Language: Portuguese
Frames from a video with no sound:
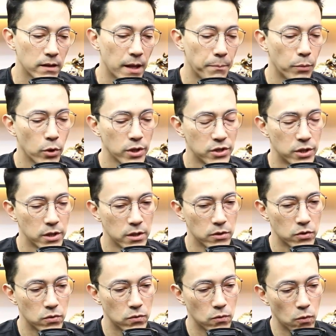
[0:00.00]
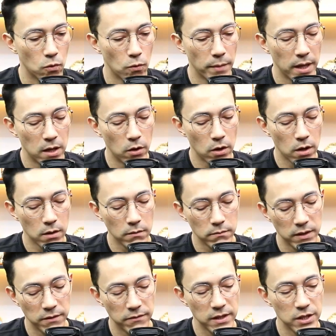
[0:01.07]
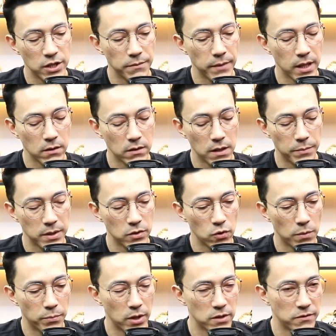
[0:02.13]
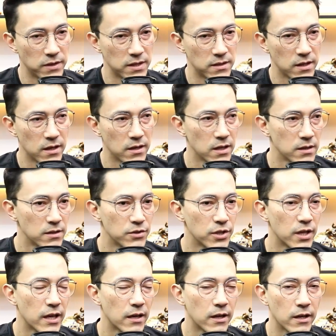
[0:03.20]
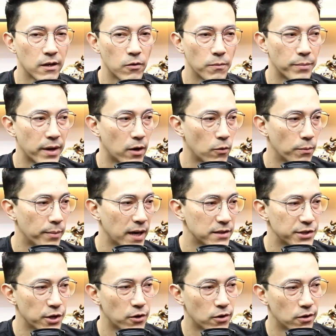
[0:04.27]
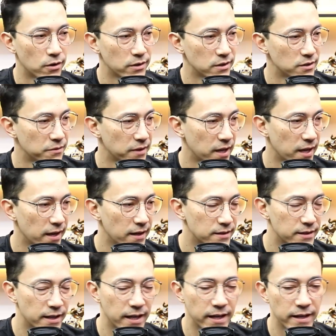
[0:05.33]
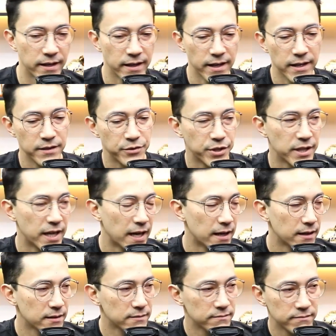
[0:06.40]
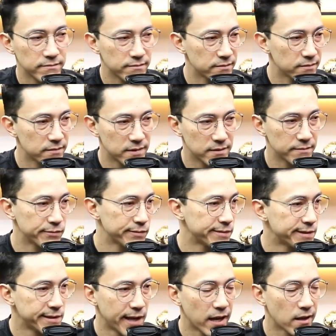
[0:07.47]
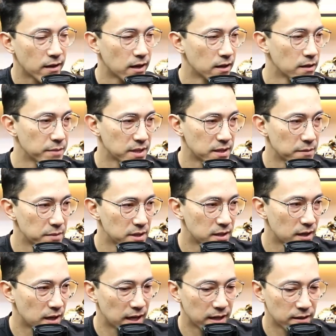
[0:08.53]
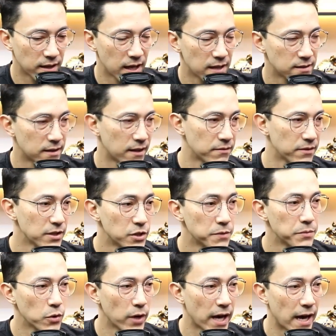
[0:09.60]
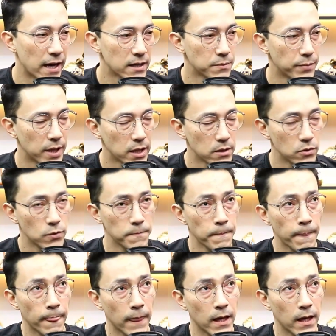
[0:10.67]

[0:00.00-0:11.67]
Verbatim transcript: Depois disso, o melhor investimento que a pessoa pode fazer, antes de querer comprar um par de rodas diferente, querer tirar 100 gramas da bicicleta e gastar 20 mil reais para isso,